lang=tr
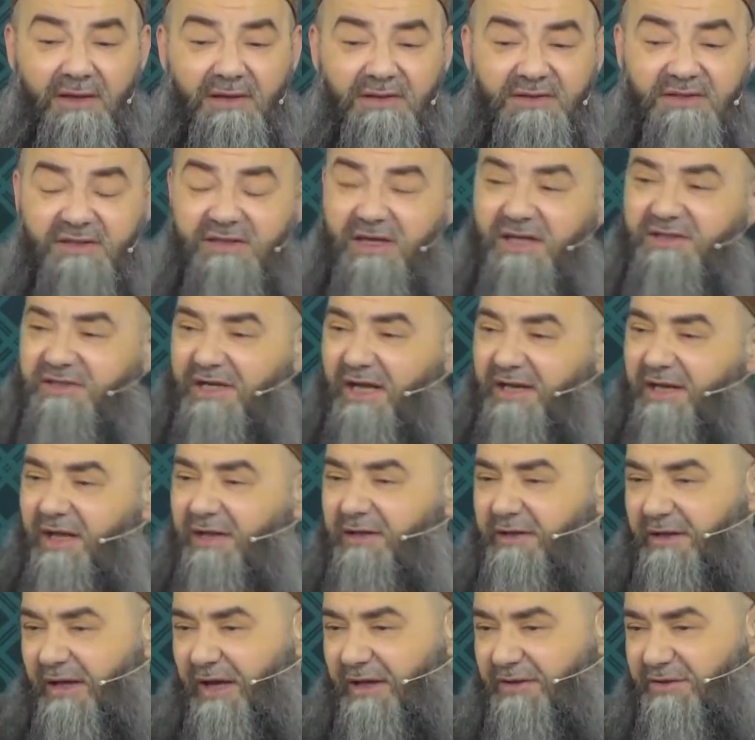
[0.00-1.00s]
Size
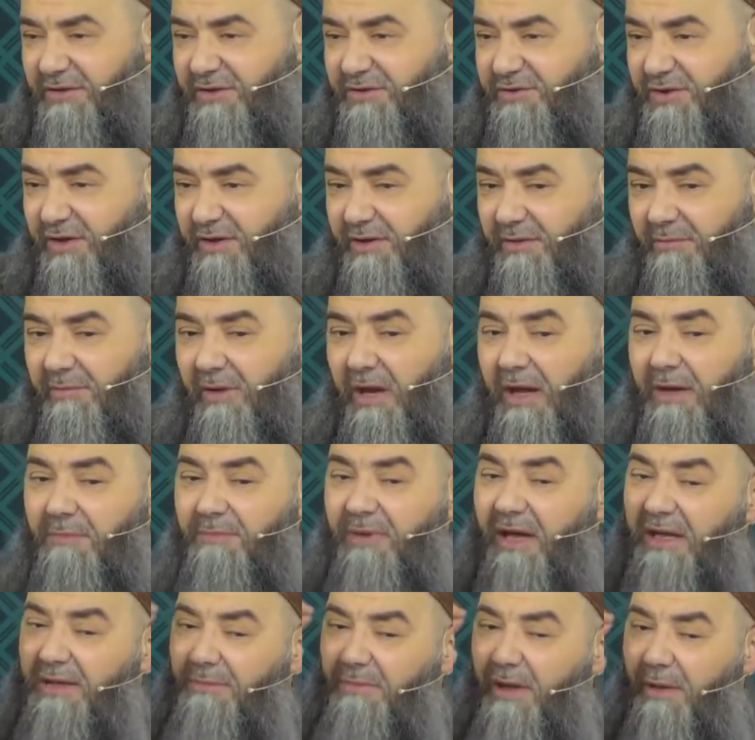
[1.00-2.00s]
cennet hayatı yaşatırım.
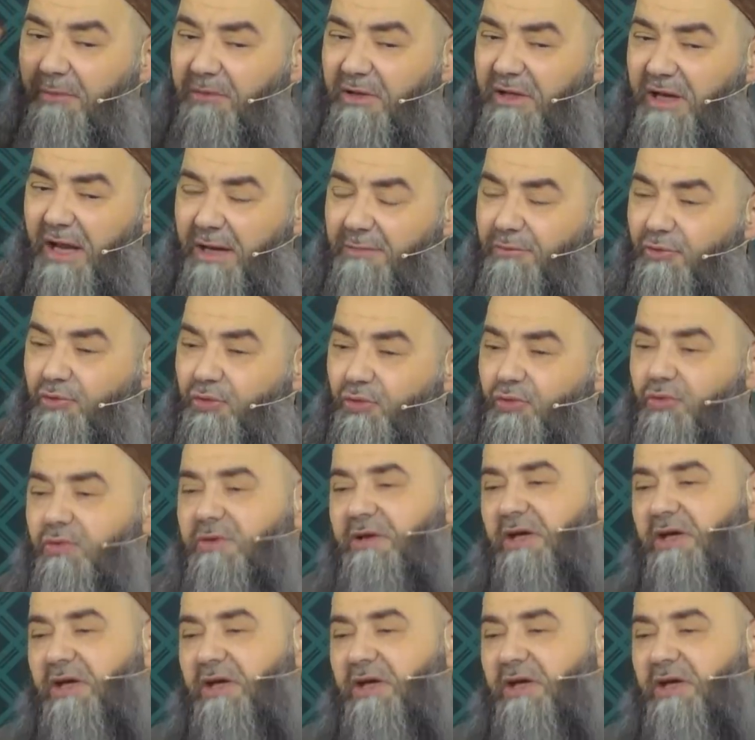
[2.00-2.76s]
Benim emirlerimi tutun,